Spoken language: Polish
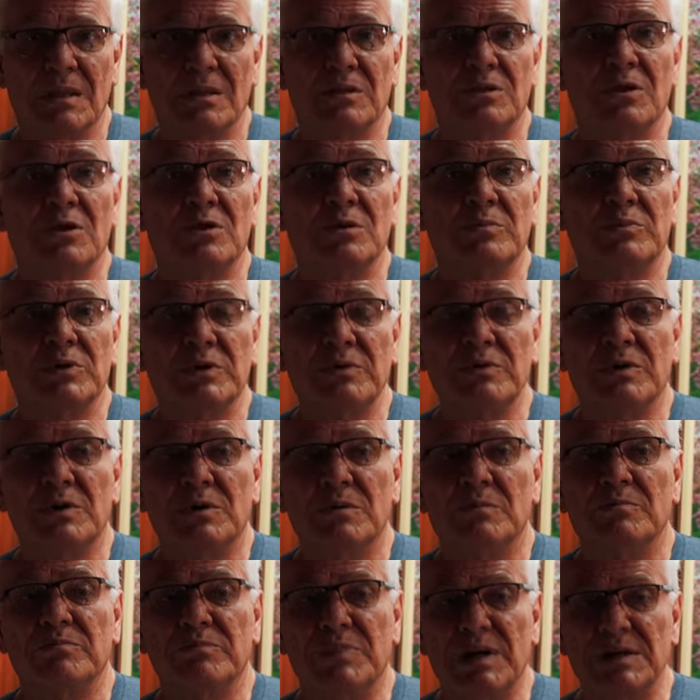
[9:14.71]
tylko
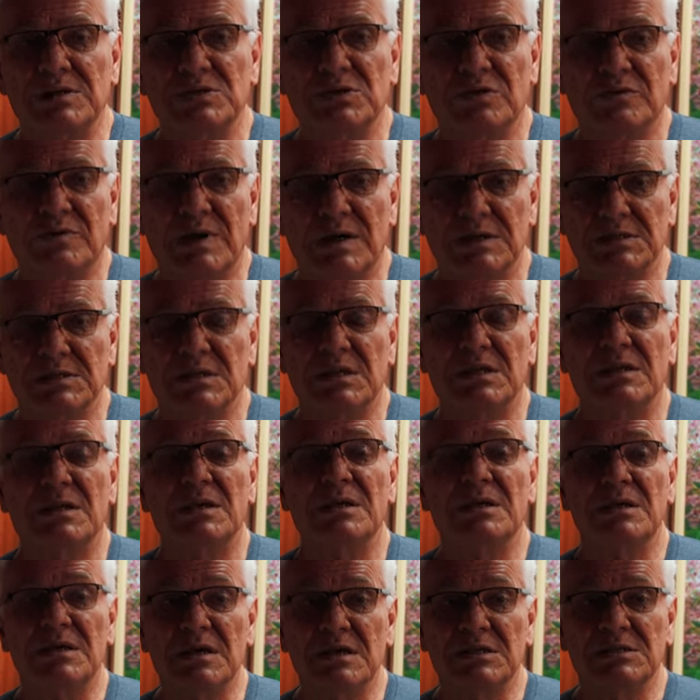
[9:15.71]
było bardzo ważne
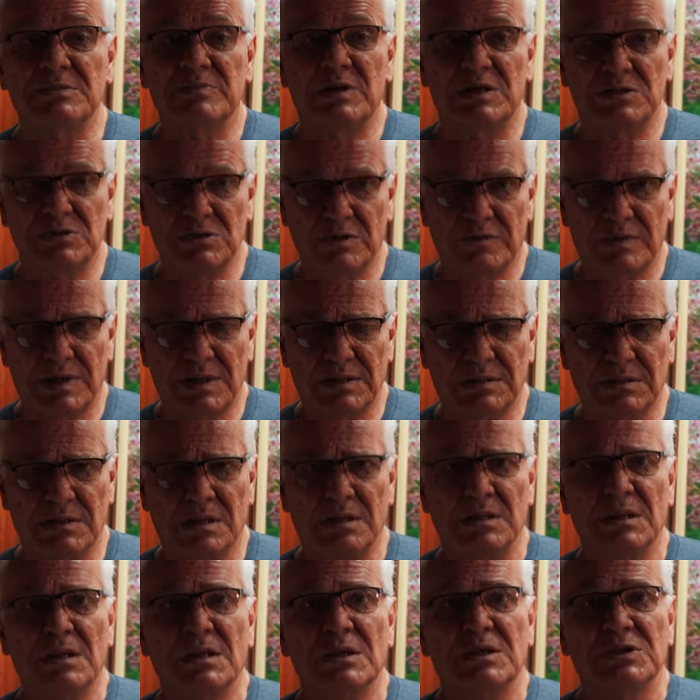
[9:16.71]
i jest bardzo
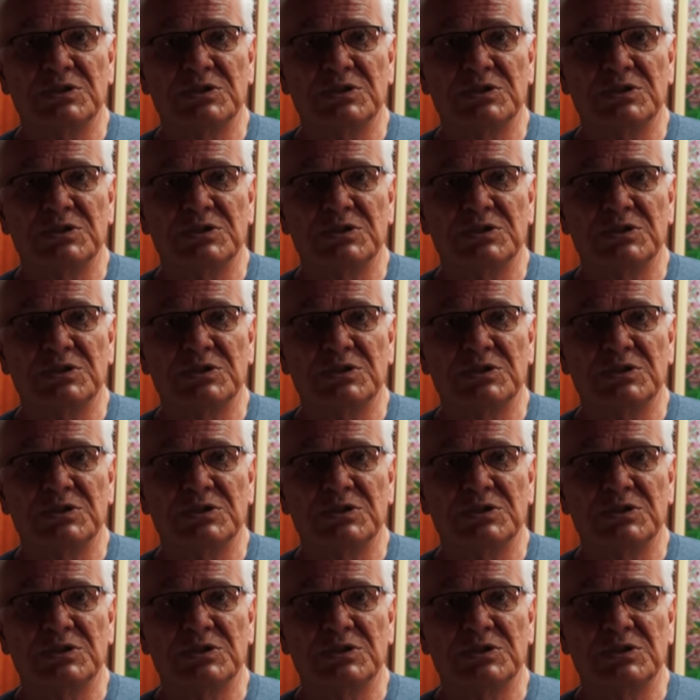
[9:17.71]
ważne